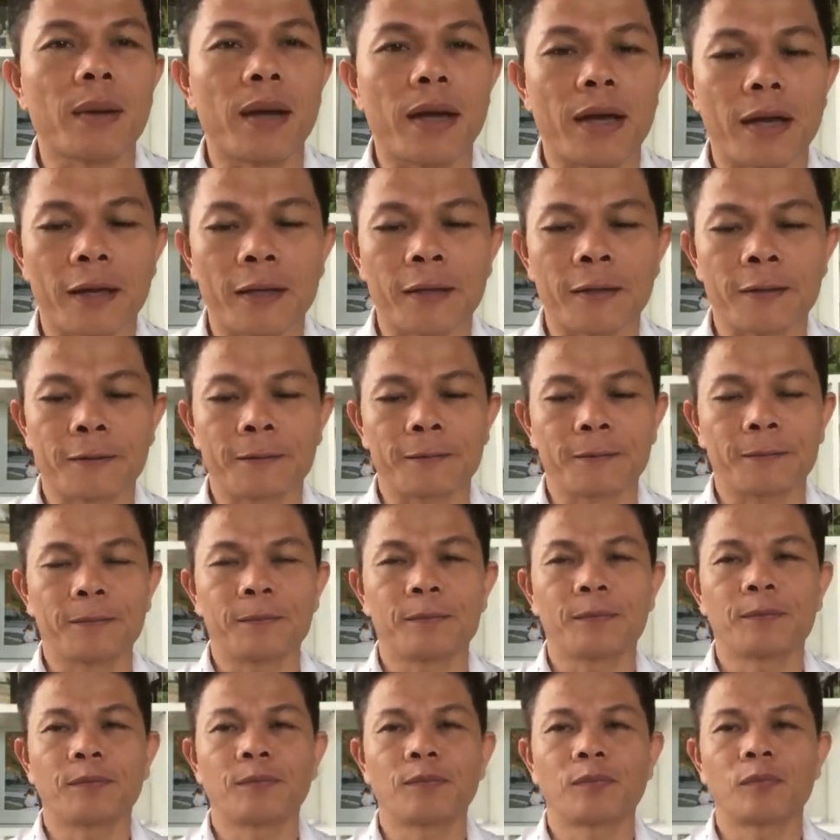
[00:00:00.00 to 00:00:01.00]
bạn
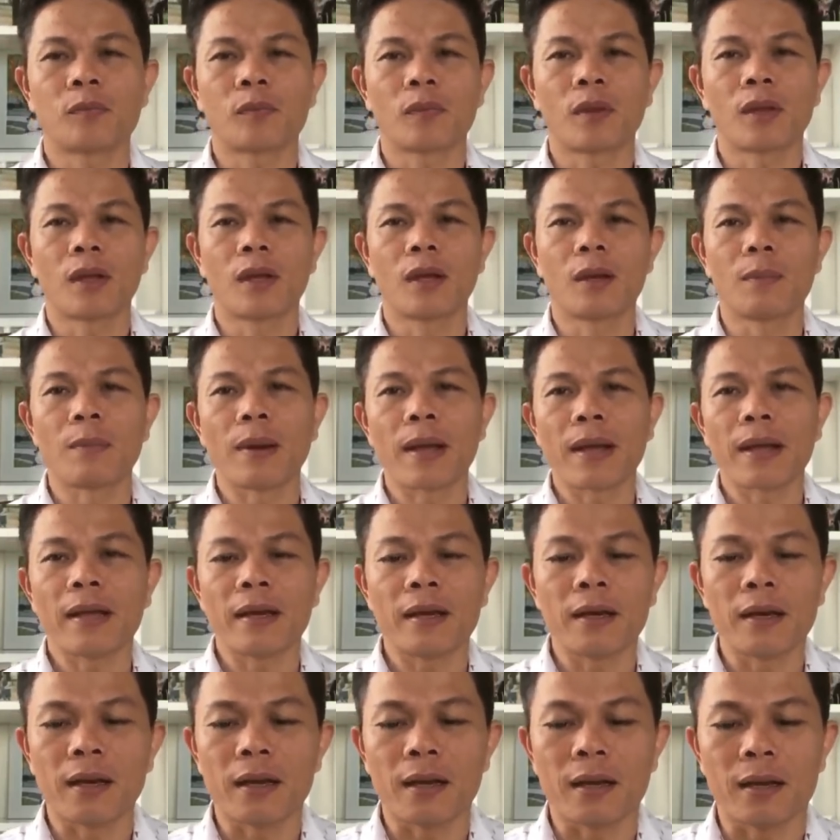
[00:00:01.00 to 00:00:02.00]
Hôm nay
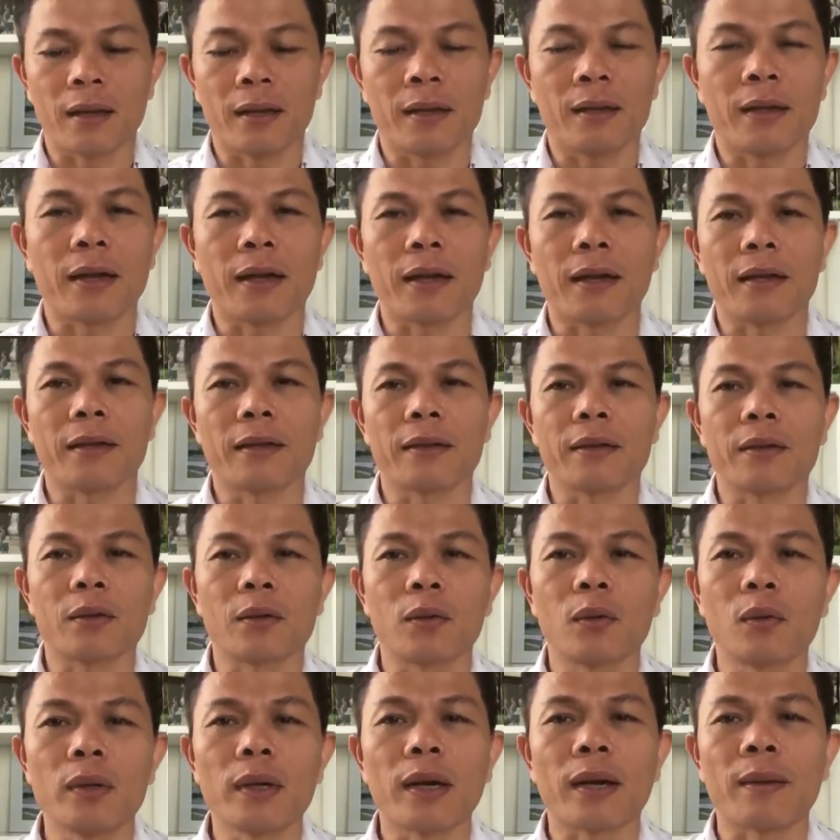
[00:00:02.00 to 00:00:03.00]
là ngày
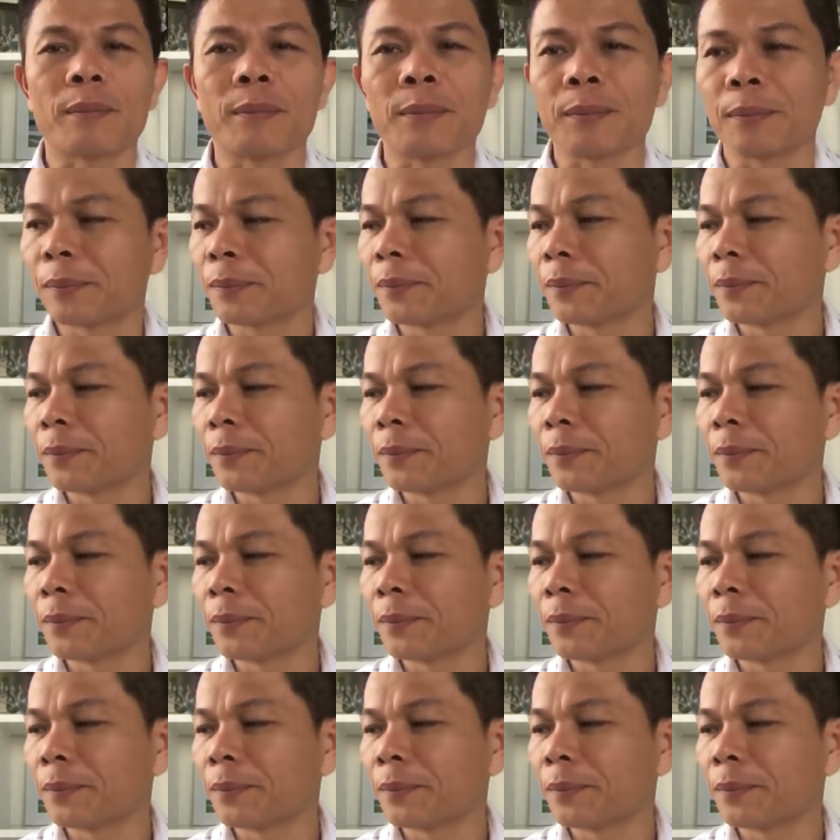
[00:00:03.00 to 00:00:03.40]
cuối năm